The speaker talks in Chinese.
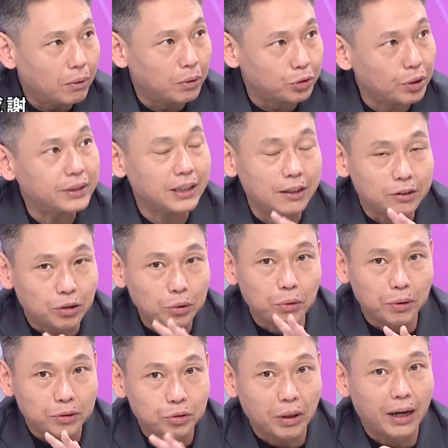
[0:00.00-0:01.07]
我说真的，
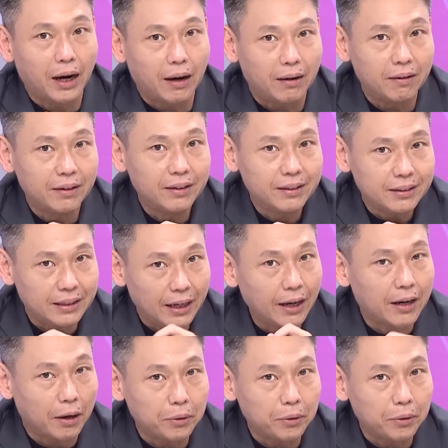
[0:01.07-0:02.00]
中国最好也要